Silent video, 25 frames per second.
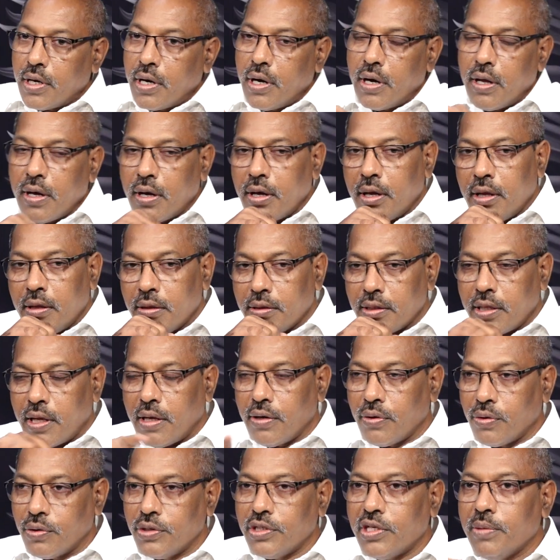ఇక్కడ
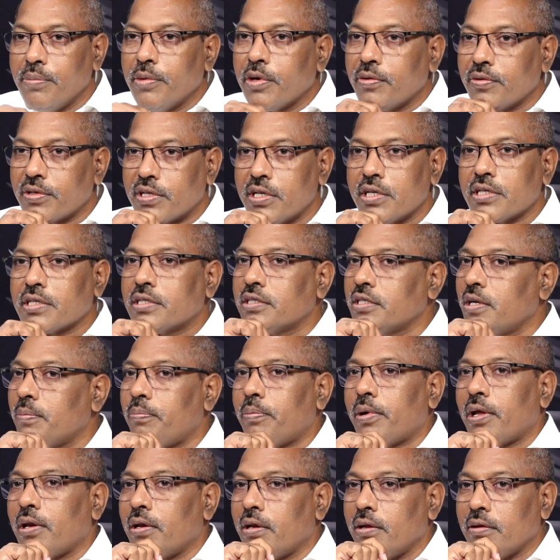దాని గురించి మీకు విశ్లేషణ
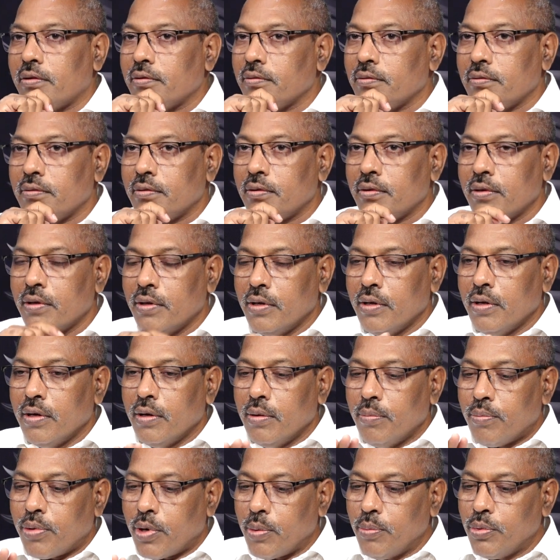చెప్పాలి నేను
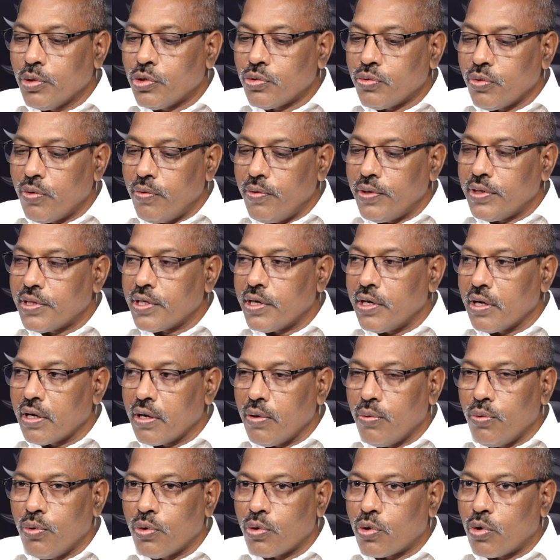ప్రభుత్వ వ్యతిరేక
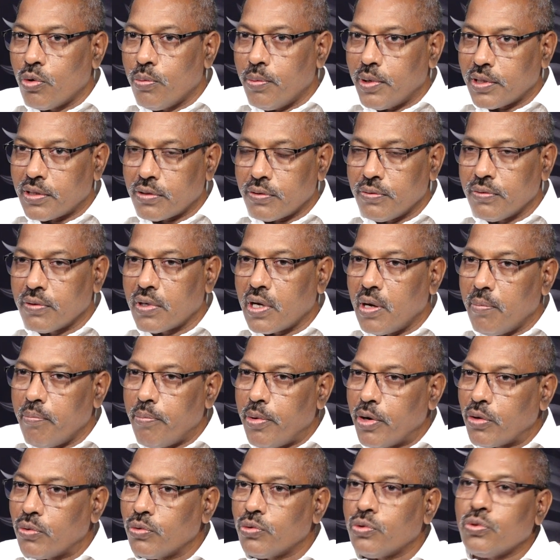ఓట్లు మొత్తం
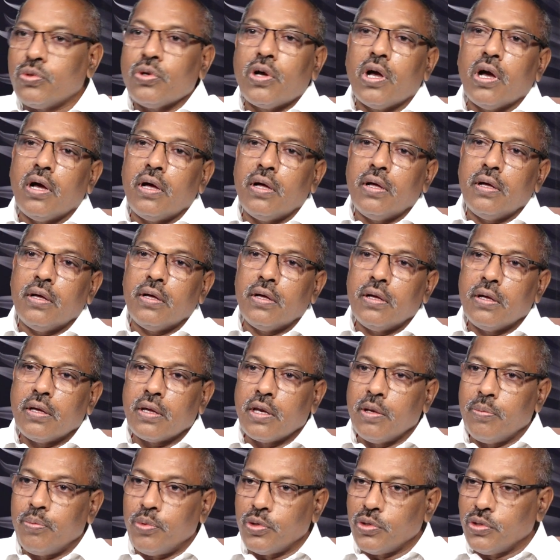గంపగుత్తుగా
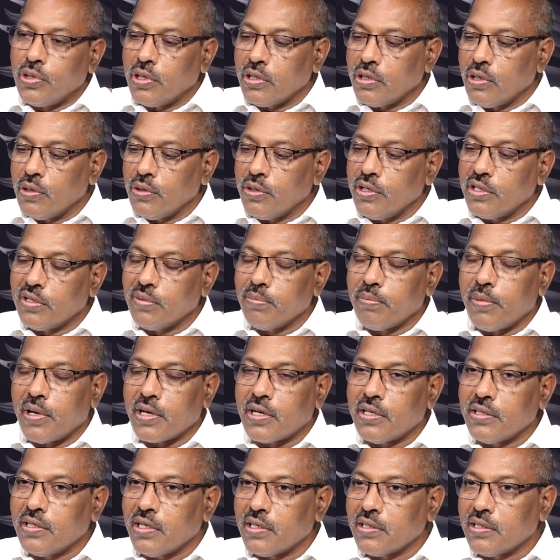రేపొద్దున తెలుగుదేశం
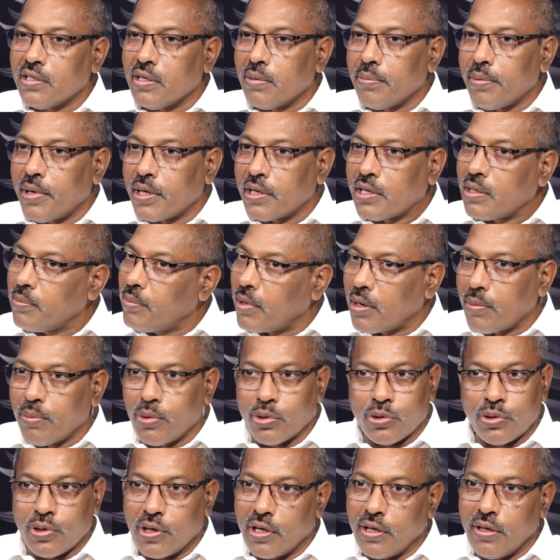పార్టీ జనసేన పార్టీ
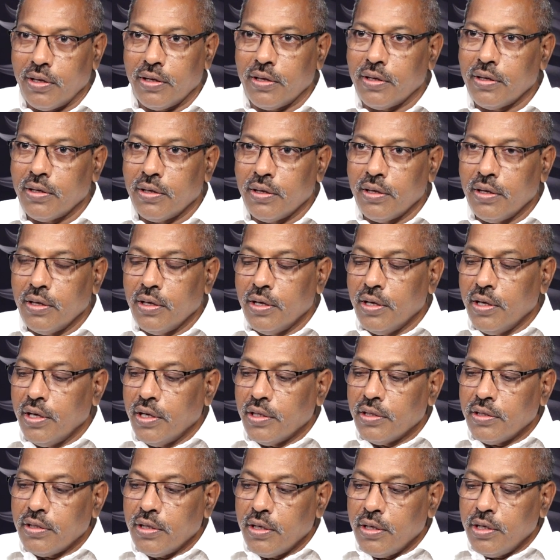పడబోతున్నాయి
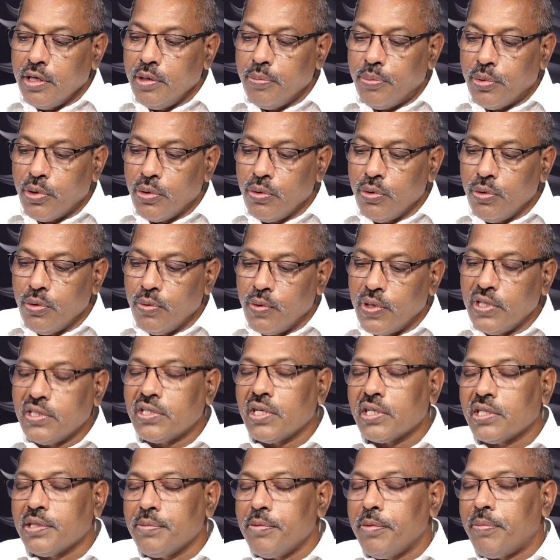ఇప్పుడు
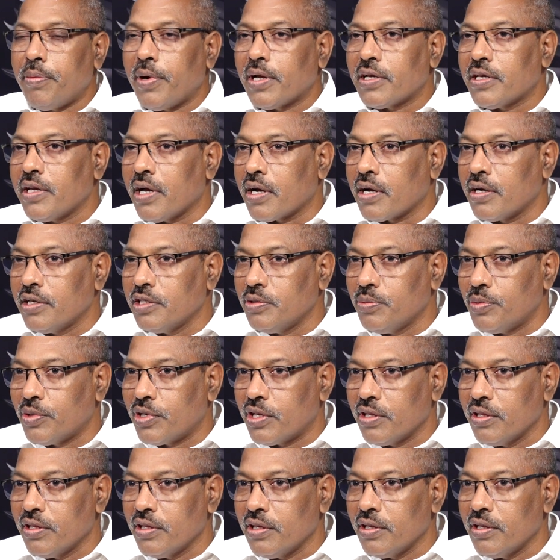వైఎస్ఆర్సీపీ పార్టీ ఎక్కడి నుంచి
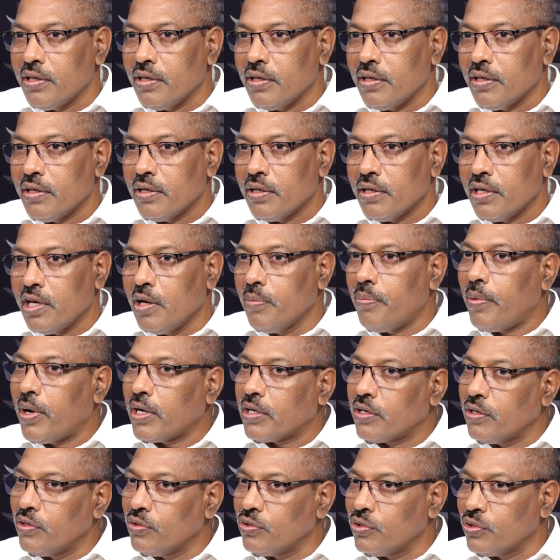పుట్టింది ఏ
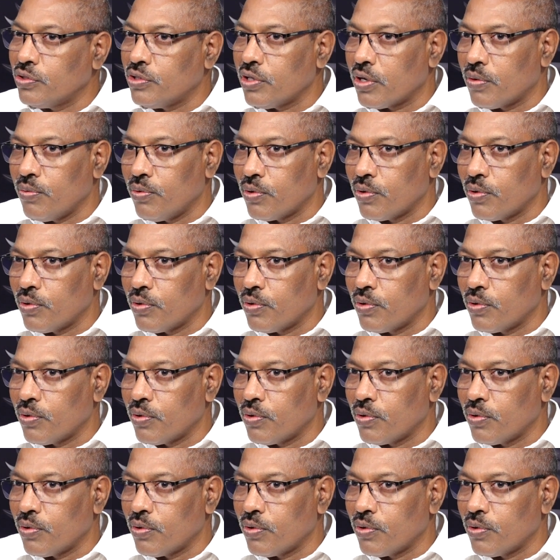పార్టీ నుంచి వచ్చారు